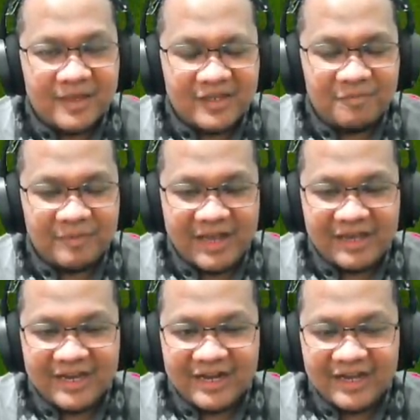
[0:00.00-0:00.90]
ini
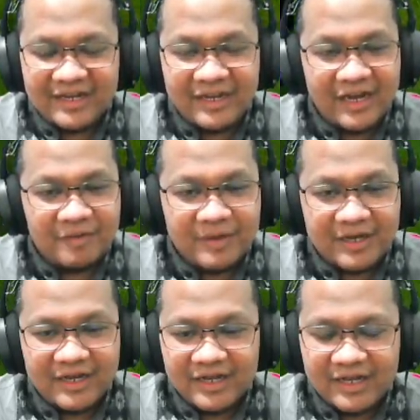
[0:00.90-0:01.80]
pelanggaran yang
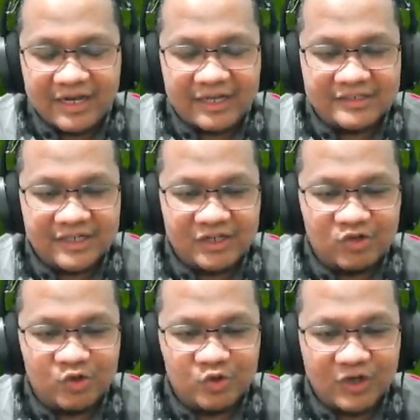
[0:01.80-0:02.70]
apakah akan jadi
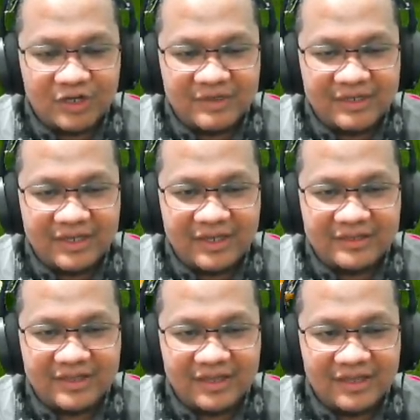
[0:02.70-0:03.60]
keuntungan bagi
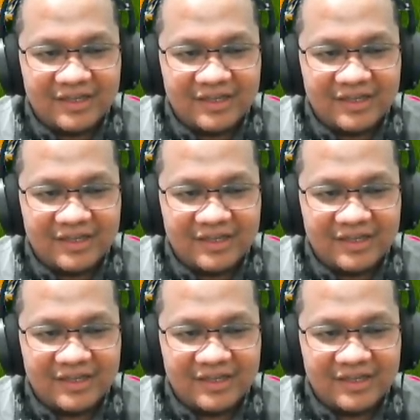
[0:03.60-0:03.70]
kita